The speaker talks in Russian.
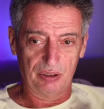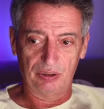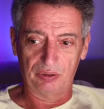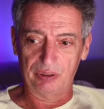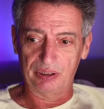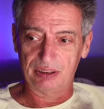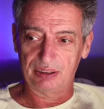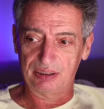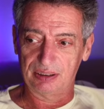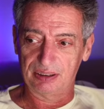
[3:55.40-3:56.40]
То
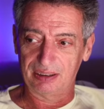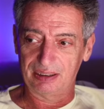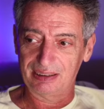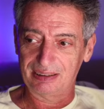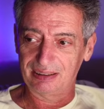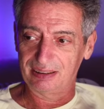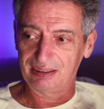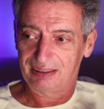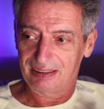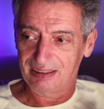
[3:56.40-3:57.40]
есть,
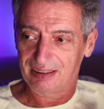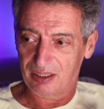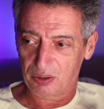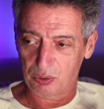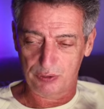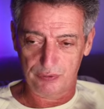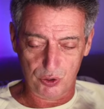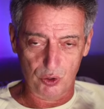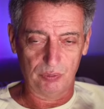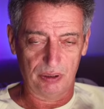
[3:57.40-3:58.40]
если ты хорош в
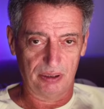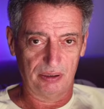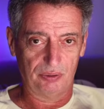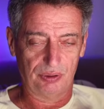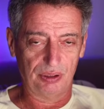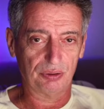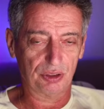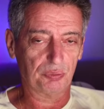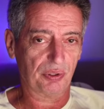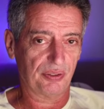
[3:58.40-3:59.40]
чем-то, то ты
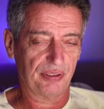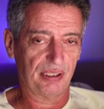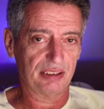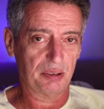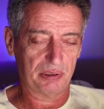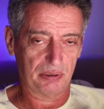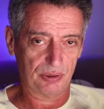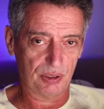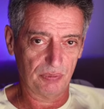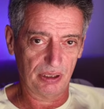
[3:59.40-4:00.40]
должен продвигаться по
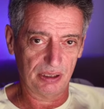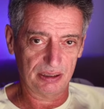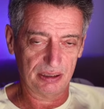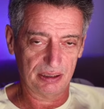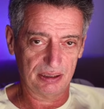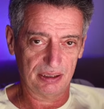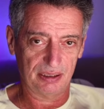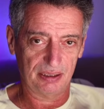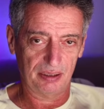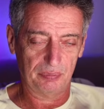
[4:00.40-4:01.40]
служебной лестнице
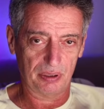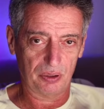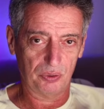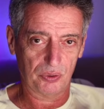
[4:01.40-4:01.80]
или по какой